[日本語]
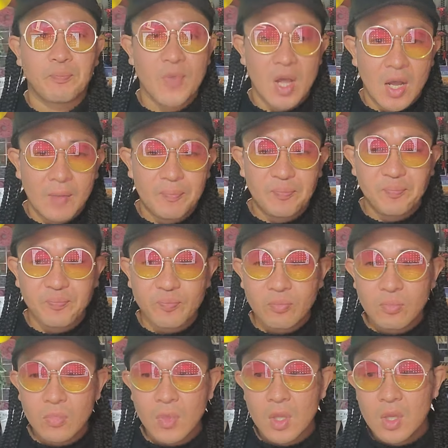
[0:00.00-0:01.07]
は
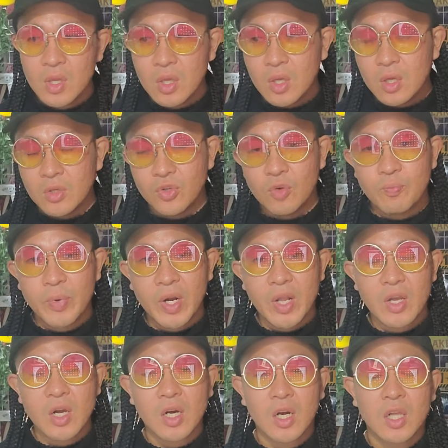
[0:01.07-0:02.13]
い。酔っ
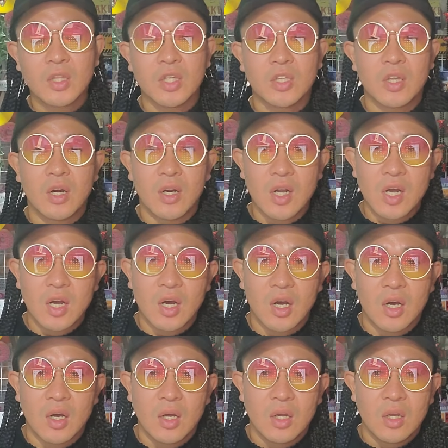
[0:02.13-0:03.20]
払いが絡んできたか
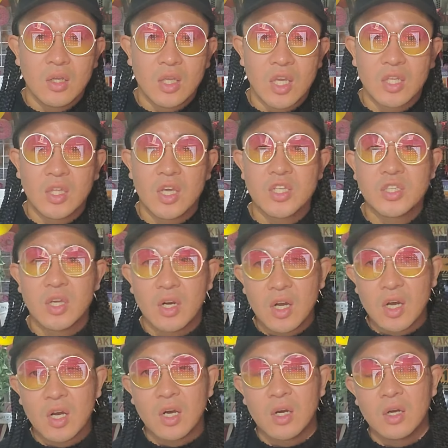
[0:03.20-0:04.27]
ら、撃退した
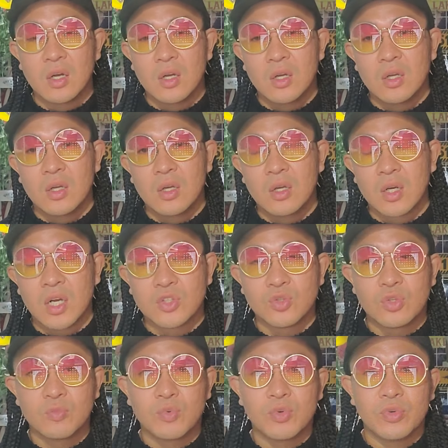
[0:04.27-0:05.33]
ら、過
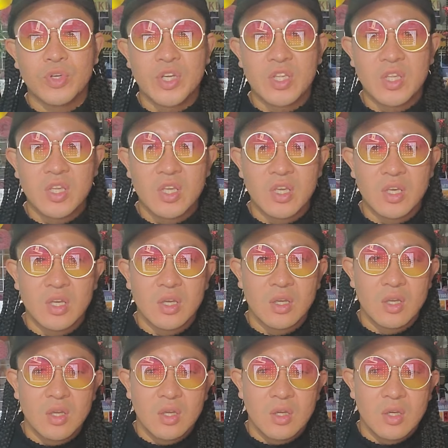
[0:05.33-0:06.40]
剰防衛で、
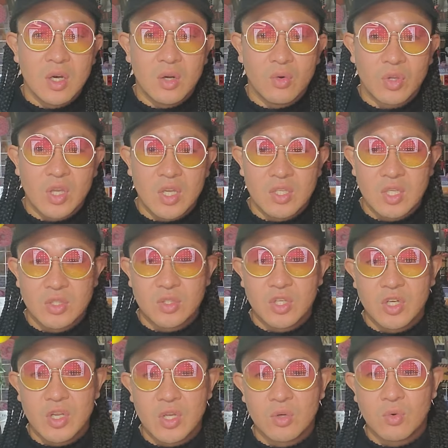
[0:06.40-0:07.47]
あの、警察
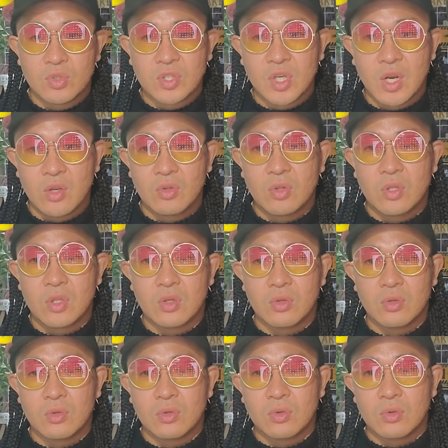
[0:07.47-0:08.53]
に連行されるって
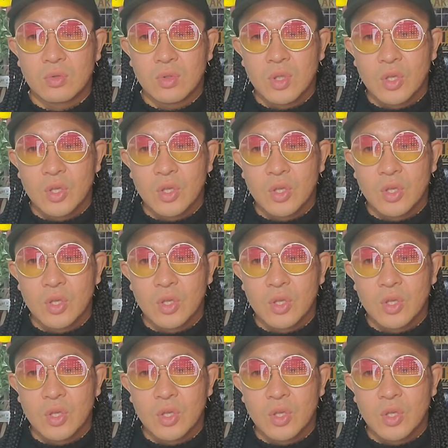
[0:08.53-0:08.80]
いう、